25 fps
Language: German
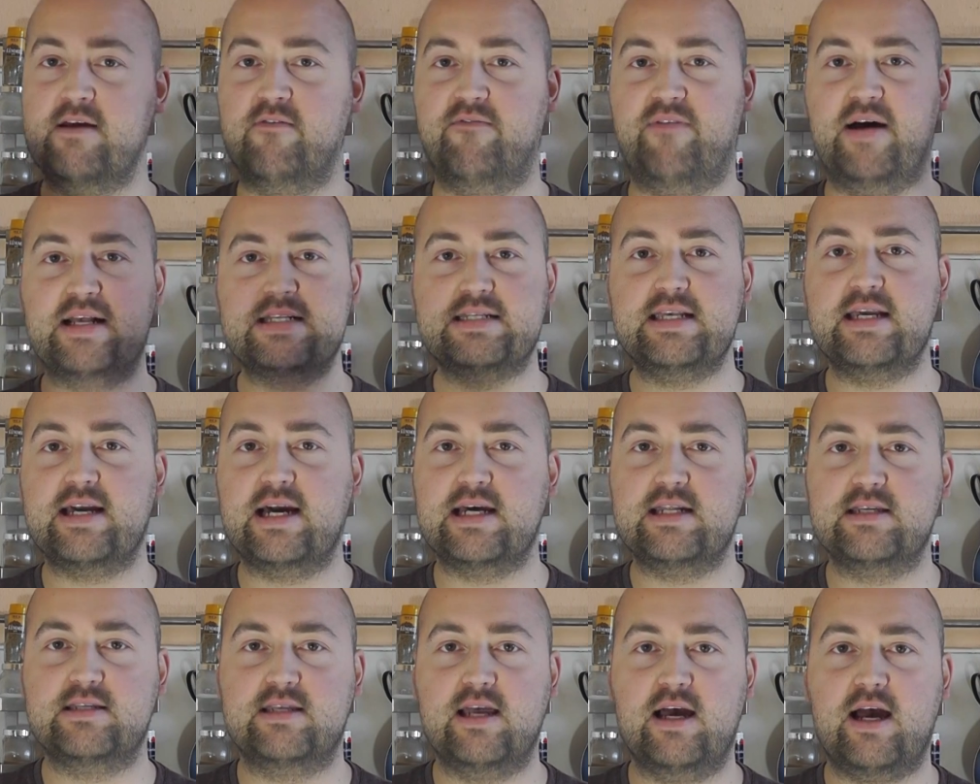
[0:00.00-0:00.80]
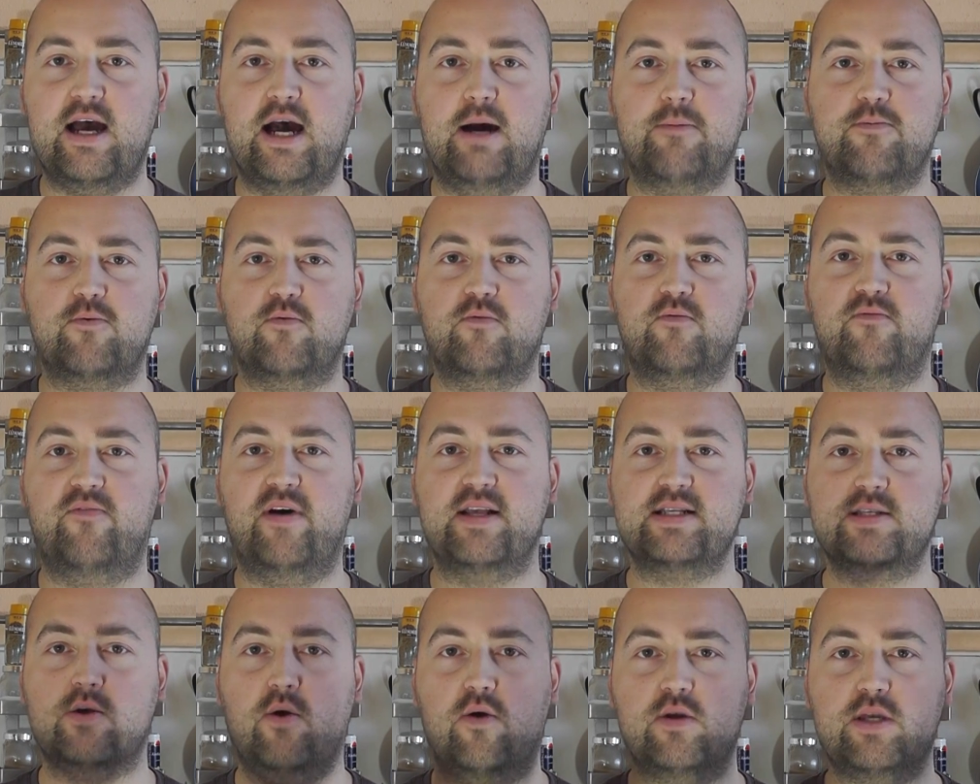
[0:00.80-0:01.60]
Was ihr gerade da habt und
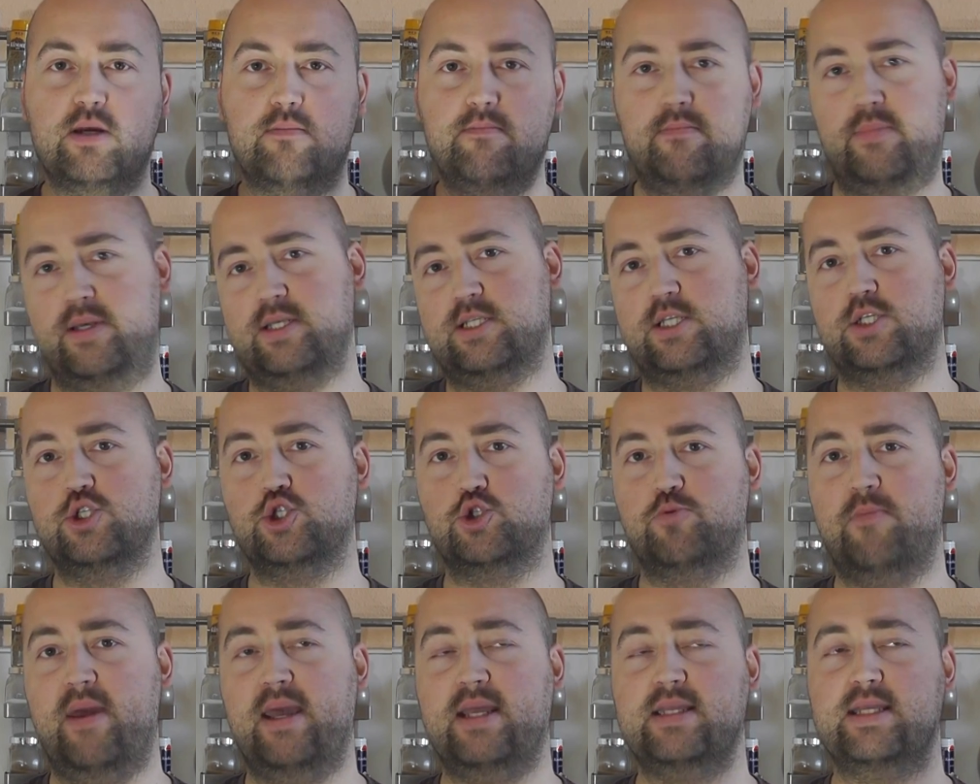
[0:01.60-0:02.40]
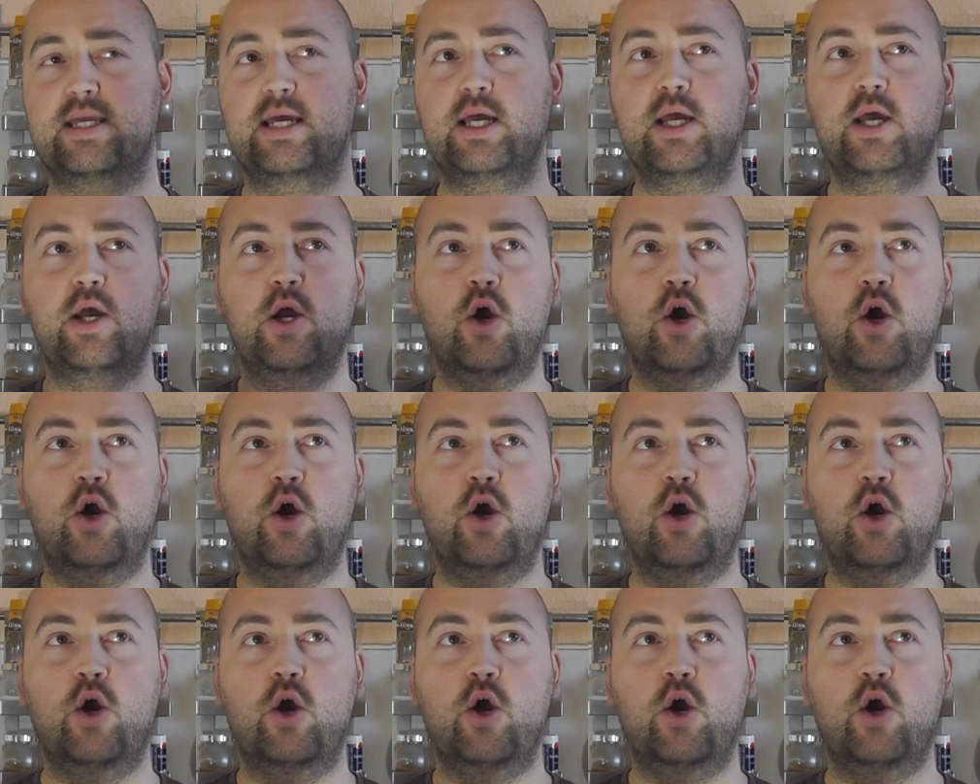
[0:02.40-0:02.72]
was euch am besten schmeckt.